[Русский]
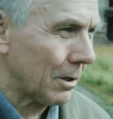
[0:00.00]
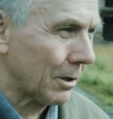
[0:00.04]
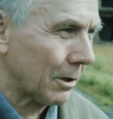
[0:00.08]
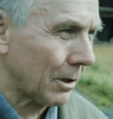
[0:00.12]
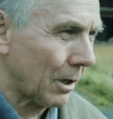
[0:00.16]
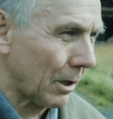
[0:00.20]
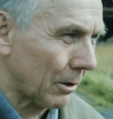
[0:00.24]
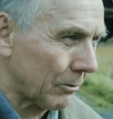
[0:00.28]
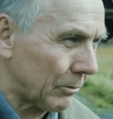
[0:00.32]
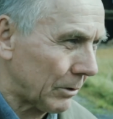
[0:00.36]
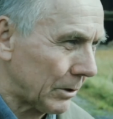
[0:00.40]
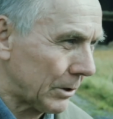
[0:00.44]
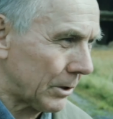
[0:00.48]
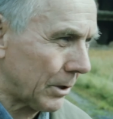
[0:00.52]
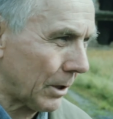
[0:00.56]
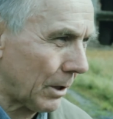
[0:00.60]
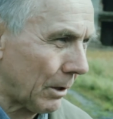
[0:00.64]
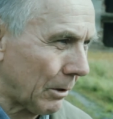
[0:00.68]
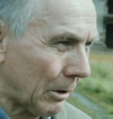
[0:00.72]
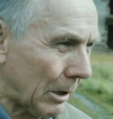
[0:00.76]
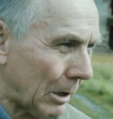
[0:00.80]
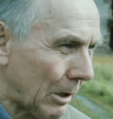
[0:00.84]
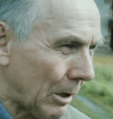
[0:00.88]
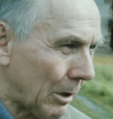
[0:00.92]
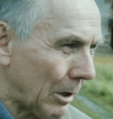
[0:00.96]
как
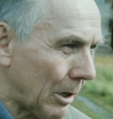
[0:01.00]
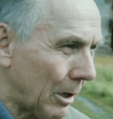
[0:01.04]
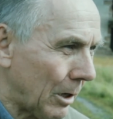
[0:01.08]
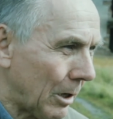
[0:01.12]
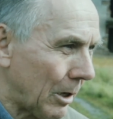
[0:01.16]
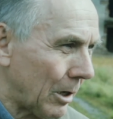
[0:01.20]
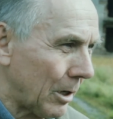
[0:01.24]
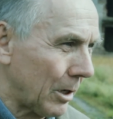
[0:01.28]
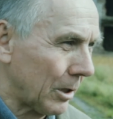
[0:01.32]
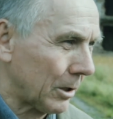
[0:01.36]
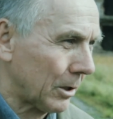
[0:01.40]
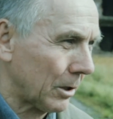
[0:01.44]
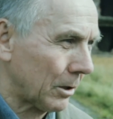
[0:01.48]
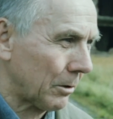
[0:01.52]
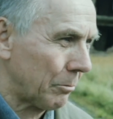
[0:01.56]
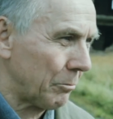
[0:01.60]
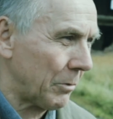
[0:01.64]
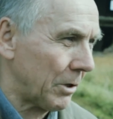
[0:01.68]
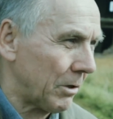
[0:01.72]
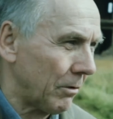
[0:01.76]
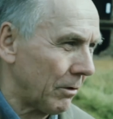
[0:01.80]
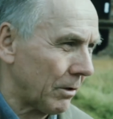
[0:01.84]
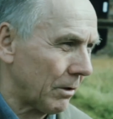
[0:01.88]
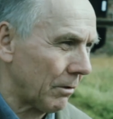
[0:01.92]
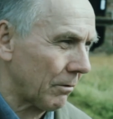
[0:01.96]
вчера э, этот
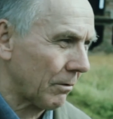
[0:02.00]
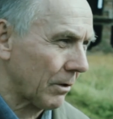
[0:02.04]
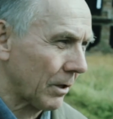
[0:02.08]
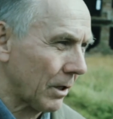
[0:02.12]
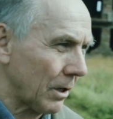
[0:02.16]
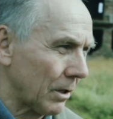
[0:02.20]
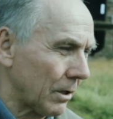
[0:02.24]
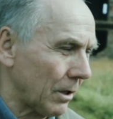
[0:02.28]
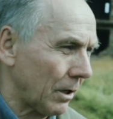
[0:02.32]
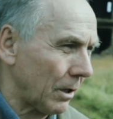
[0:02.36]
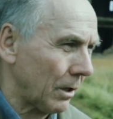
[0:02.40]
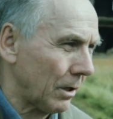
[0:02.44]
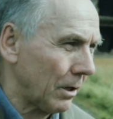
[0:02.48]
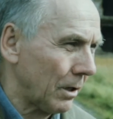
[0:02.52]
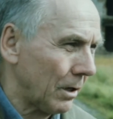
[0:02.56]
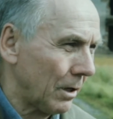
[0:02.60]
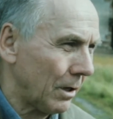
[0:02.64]
Медведев сказал.